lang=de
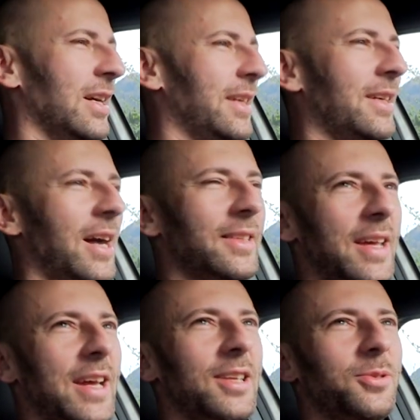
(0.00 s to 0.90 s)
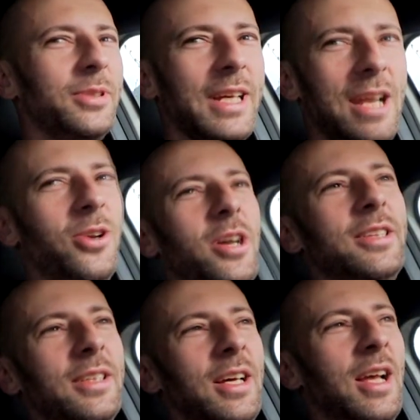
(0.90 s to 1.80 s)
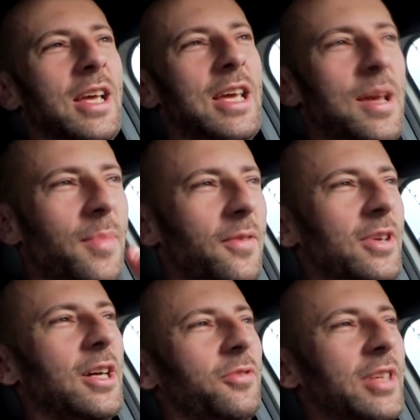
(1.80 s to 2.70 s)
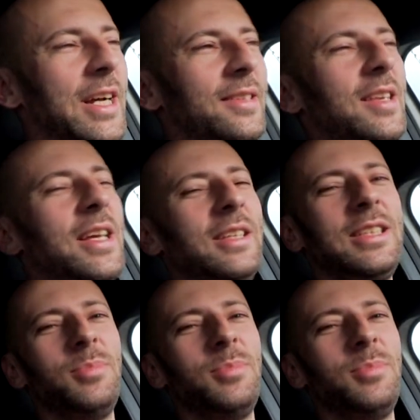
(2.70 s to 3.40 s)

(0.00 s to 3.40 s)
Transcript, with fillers: Ich kann es echt nur den Leuten immer wieder aufs Herz legen,